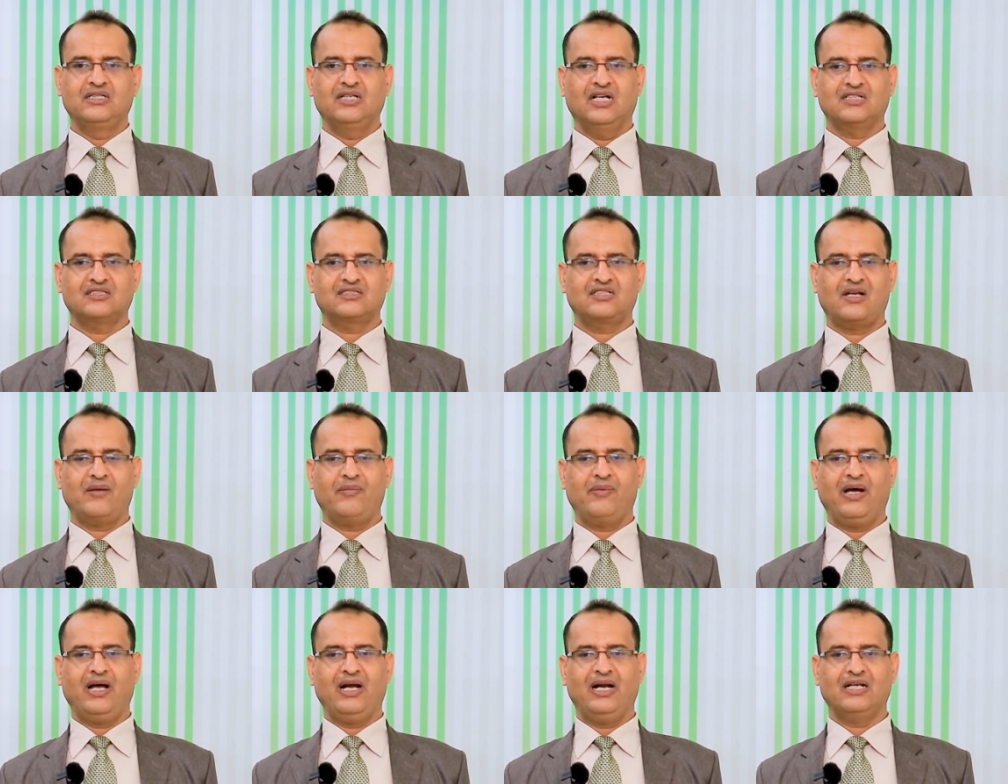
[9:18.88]

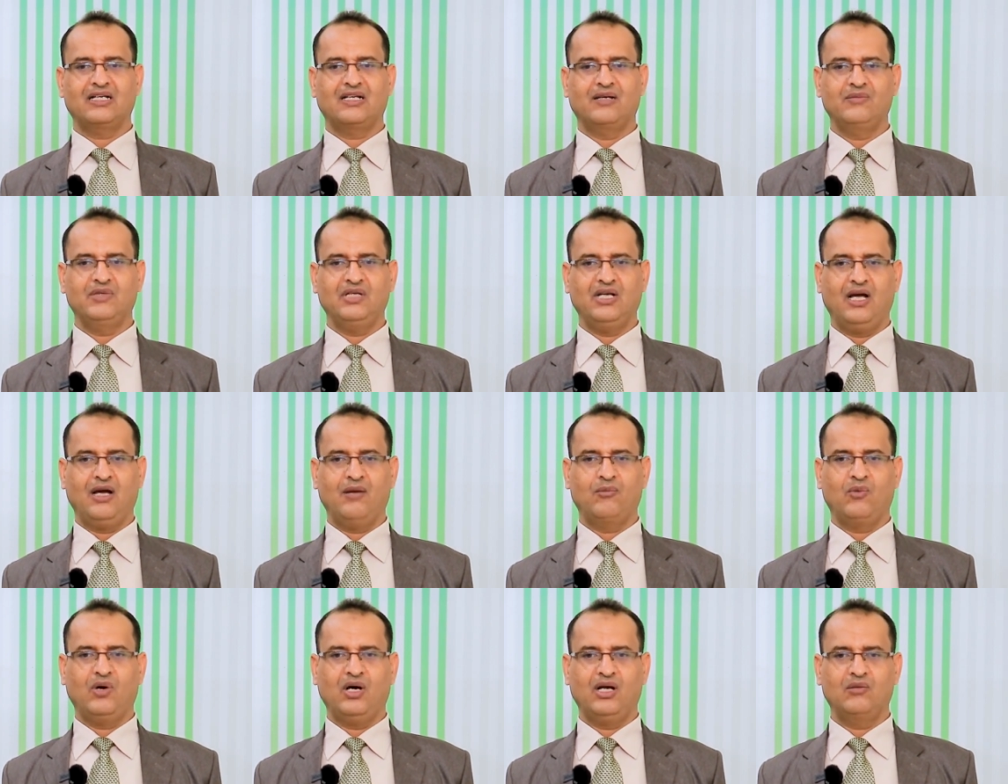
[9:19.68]
ينصب على جميع
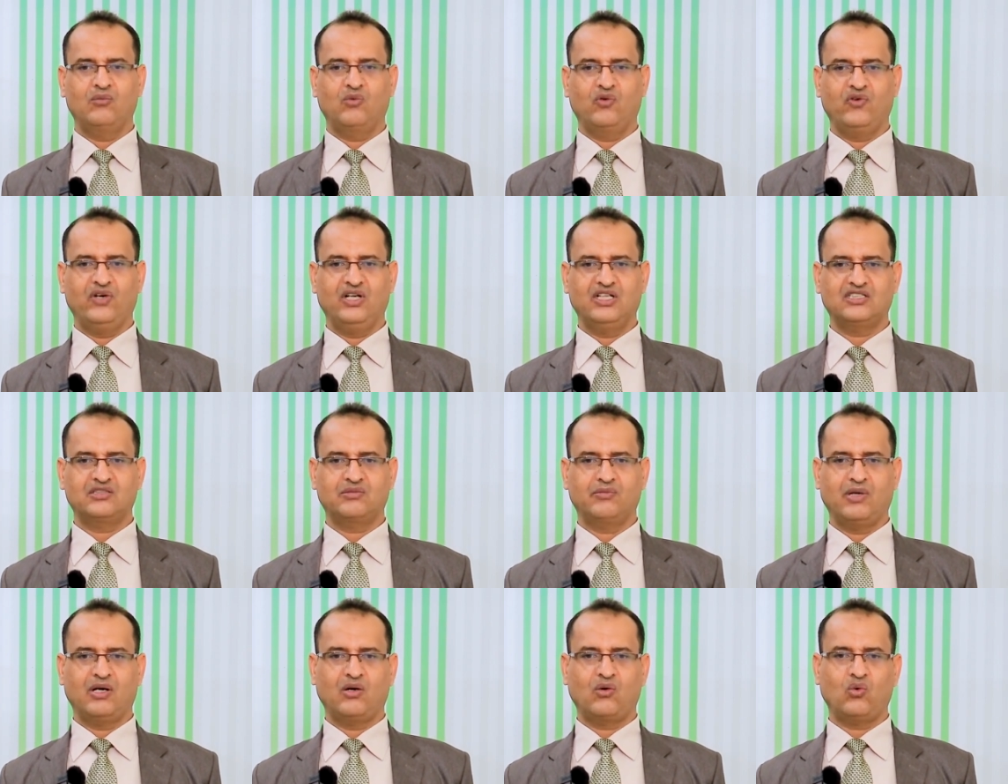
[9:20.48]
أموال
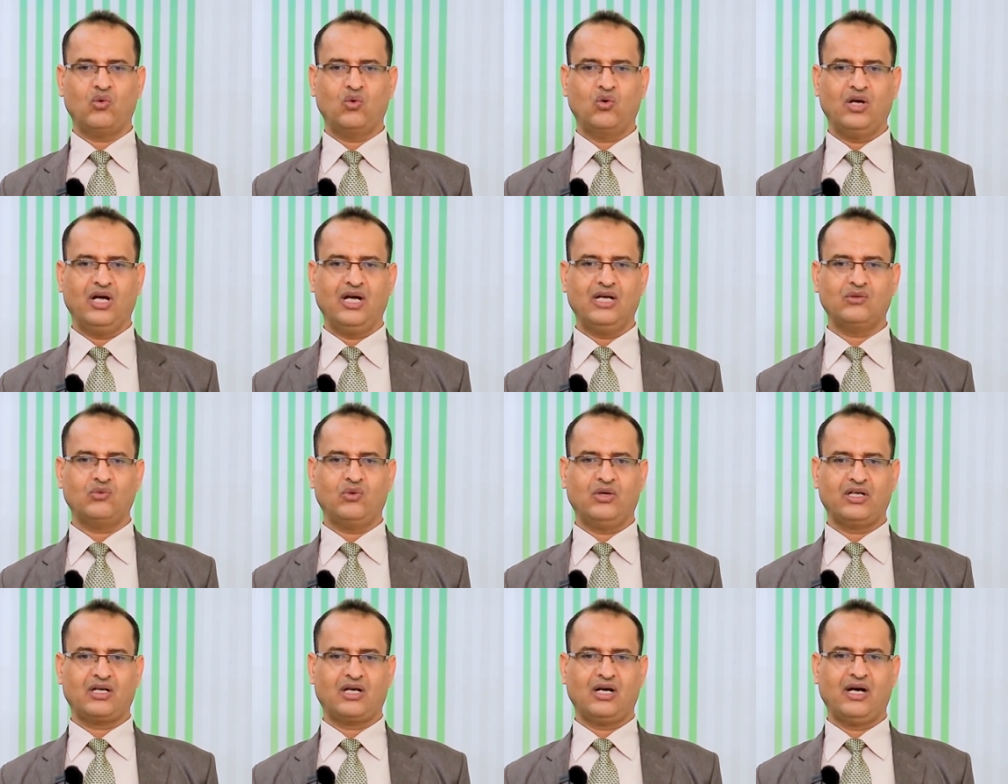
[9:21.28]
المفلس منقولات
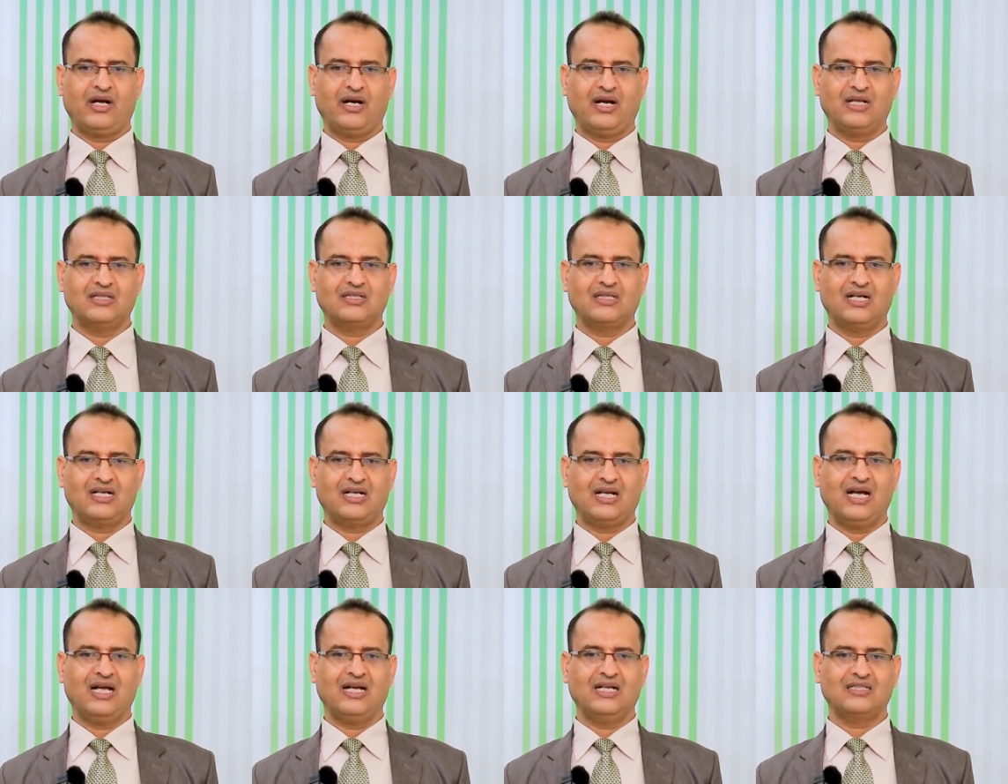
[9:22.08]
وعقارات
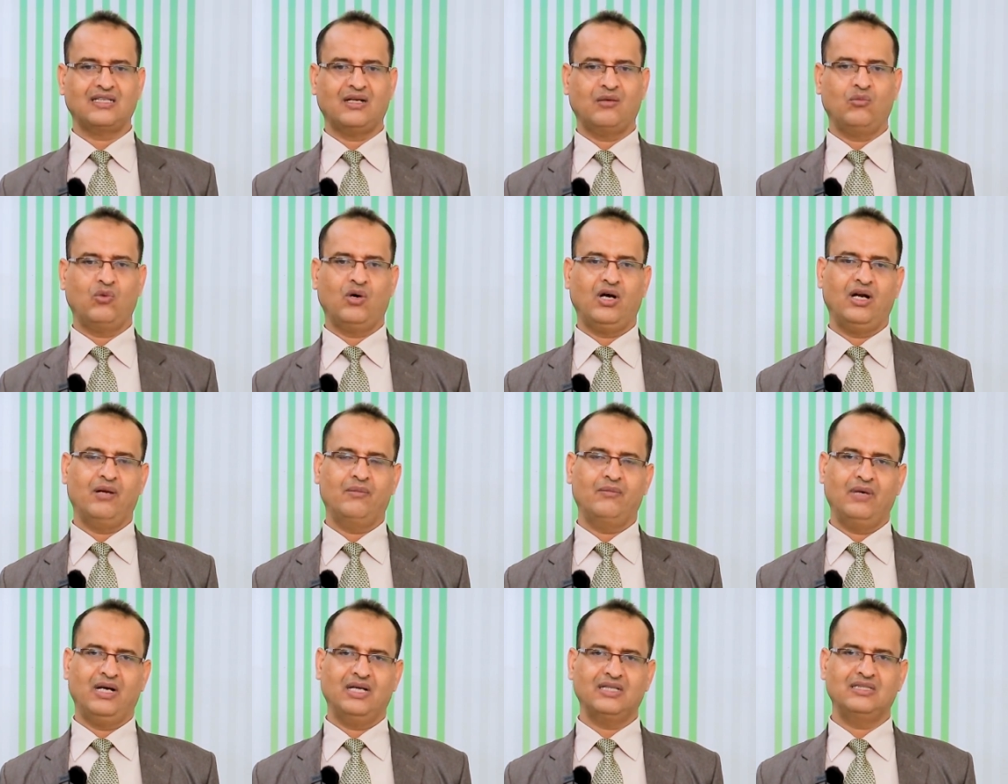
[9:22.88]
أكانت أموالا
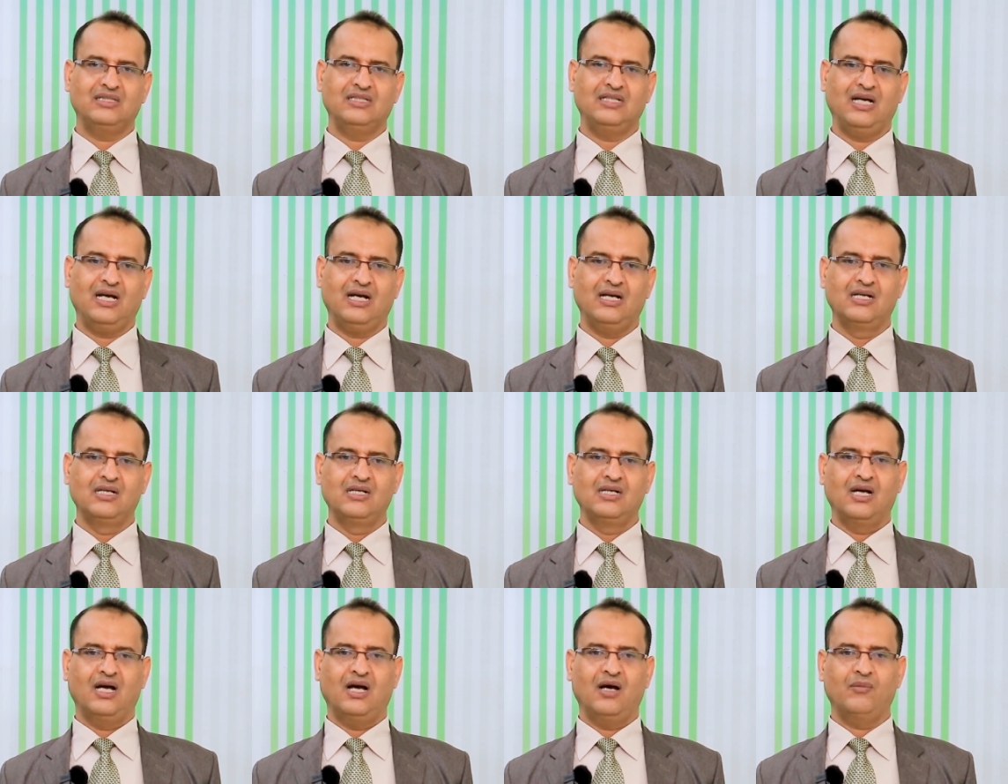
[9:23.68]
مادية
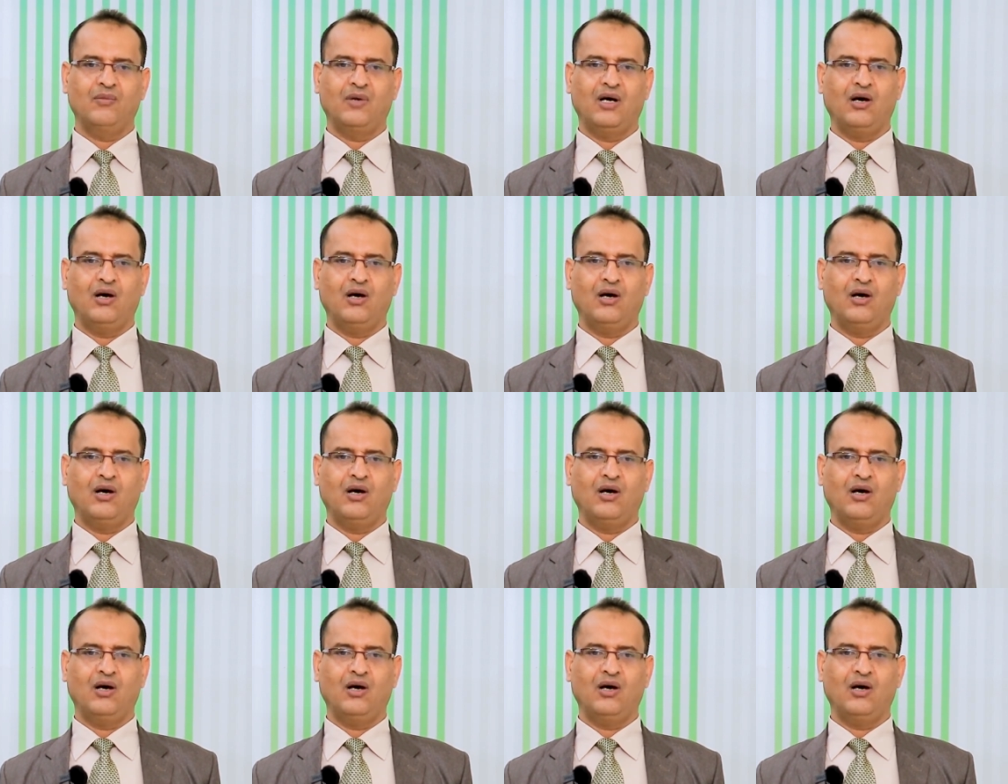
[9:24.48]
أم